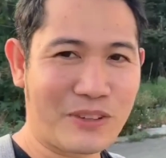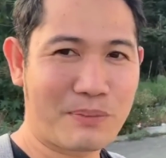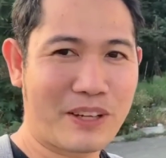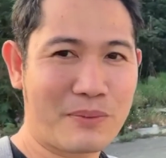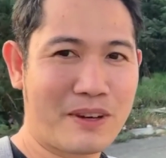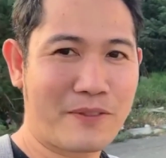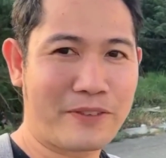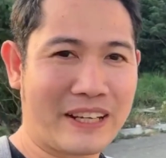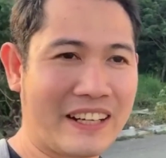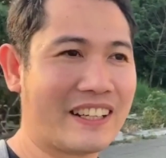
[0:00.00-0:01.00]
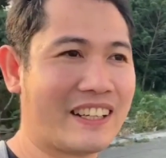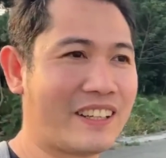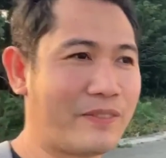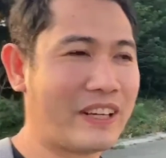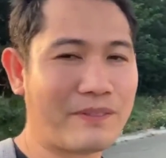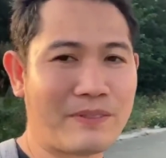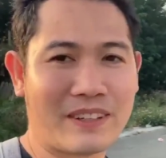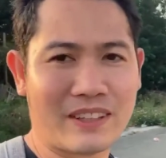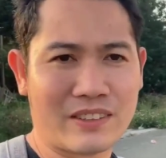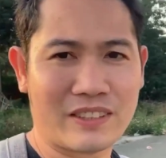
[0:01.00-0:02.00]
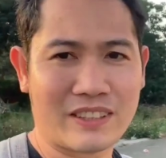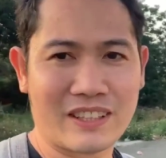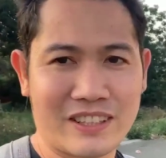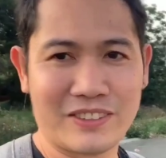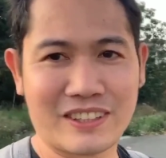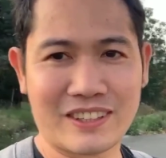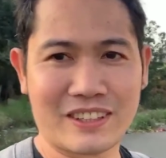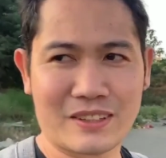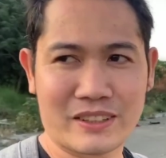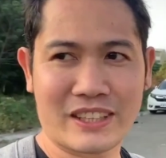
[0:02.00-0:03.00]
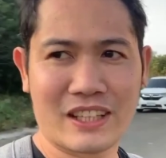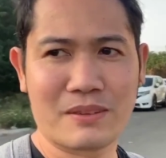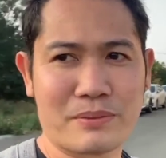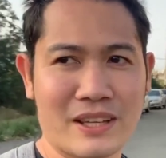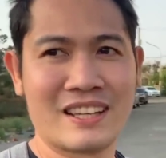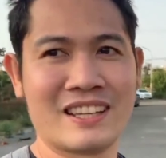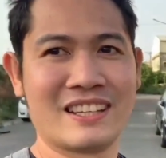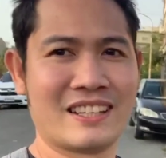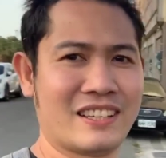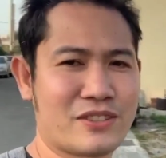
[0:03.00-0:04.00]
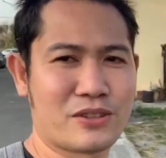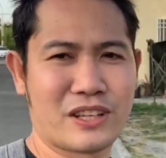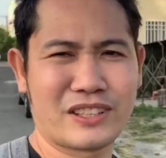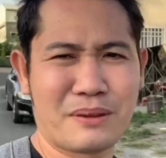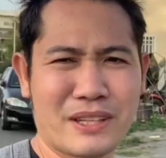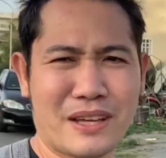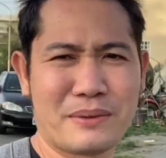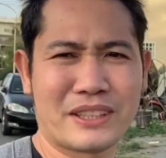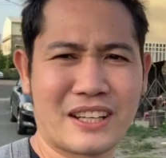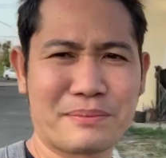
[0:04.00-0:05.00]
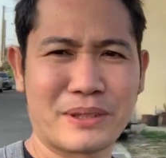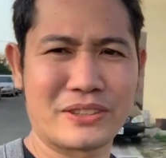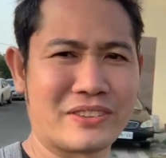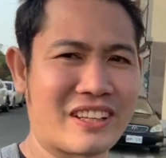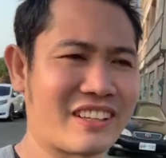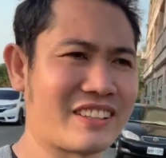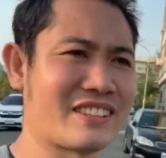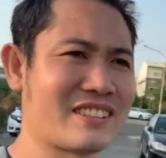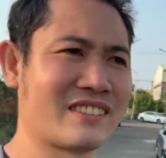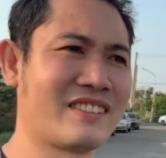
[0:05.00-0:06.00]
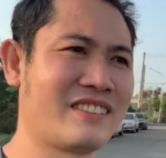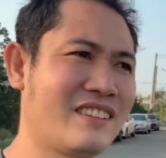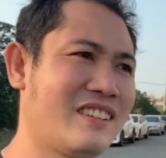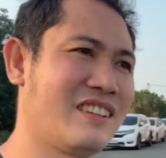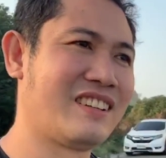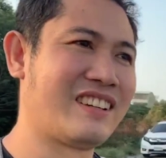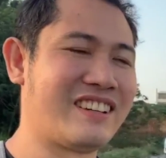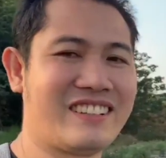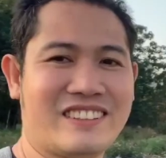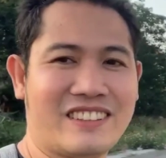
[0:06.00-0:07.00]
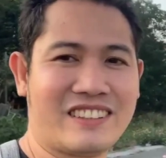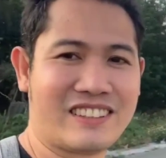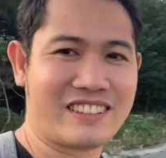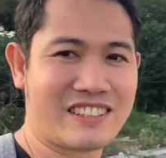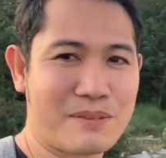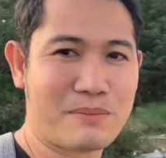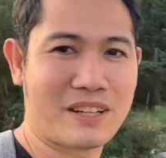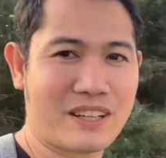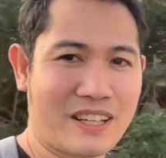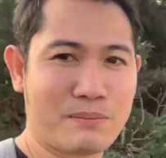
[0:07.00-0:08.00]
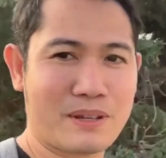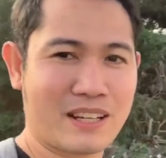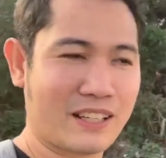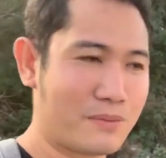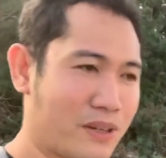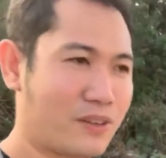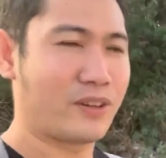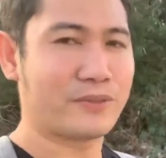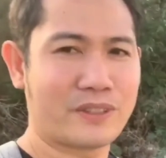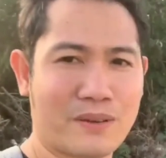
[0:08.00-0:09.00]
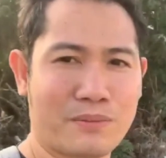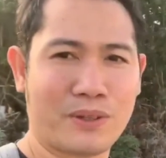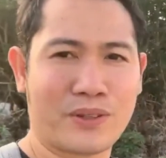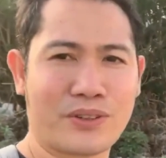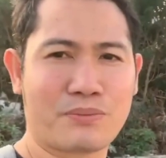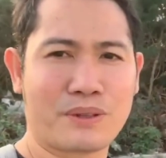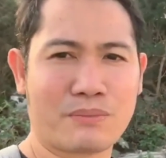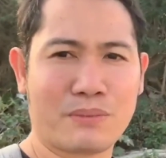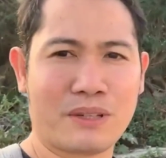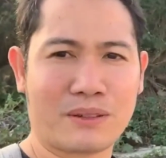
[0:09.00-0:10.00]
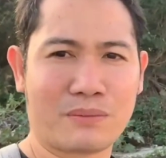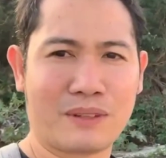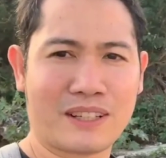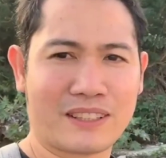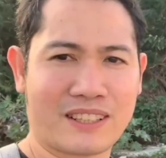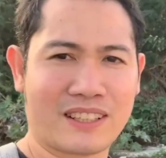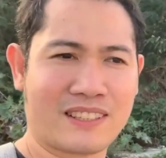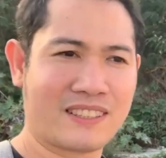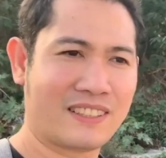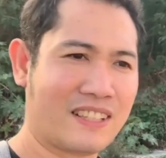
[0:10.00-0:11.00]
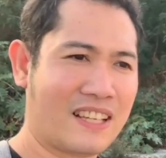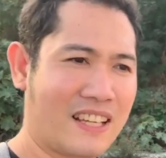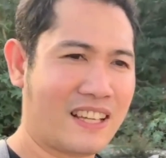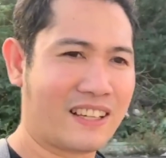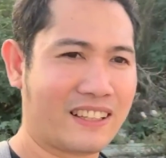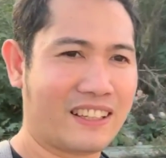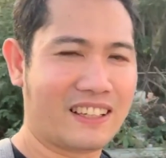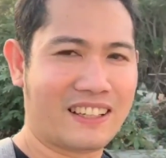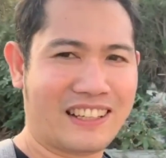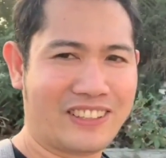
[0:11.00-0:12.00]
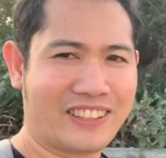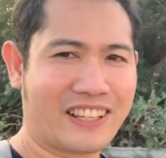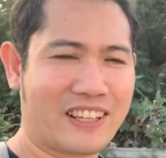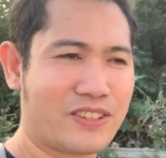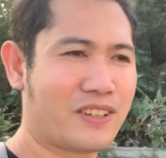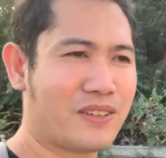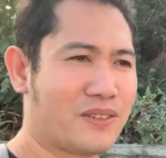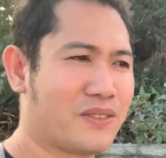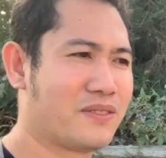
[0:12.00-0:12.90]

ganun pala yung mga feeling nila. Feeling pag ano, nag-ano ng tilapia. So ang dami-daming tilapia din guys. Ayan. So sa mga libangan ng mga OFW vlog kaya ayun nag-enjoy ako